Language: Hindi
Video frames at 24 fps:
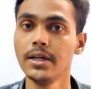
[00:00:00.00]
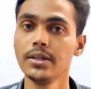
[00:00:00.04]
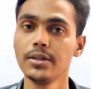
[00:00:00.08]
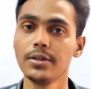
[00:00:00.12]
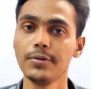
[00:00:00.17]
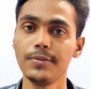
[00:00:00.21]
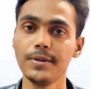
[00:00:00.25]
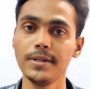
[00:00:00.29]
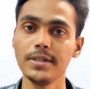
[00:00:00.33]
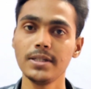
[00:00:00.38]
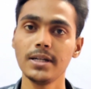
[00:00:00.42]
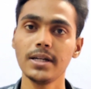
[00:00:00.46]
तो
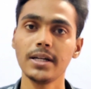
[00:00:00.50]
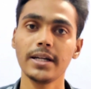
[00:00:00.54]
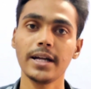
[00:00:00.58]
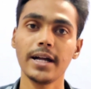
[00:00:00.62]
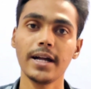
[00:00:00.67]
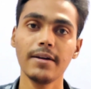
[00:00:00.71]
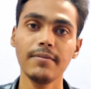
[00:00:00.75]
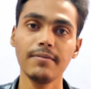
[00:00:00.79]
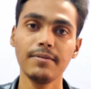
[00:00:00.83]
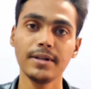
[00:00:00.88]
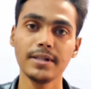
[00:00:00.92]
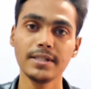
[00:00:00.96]
फीचर
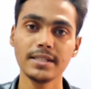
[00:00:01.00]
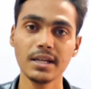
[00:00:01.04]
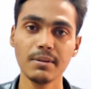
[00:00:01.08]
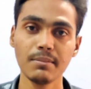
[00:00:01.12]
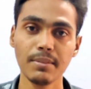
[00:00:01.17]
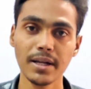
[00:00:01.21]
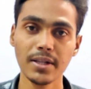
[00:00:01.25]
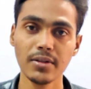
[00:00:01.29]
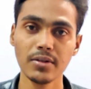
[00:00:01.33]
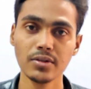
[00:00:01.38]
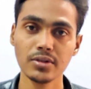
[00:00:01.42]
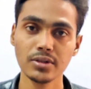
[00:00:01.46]
कार्ड फिर से
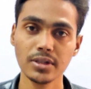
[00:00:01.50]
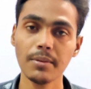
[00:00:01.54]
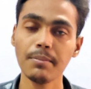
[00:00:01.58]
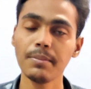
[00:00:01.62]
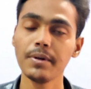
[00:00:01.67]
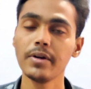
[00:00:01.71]
बंद हो चुका है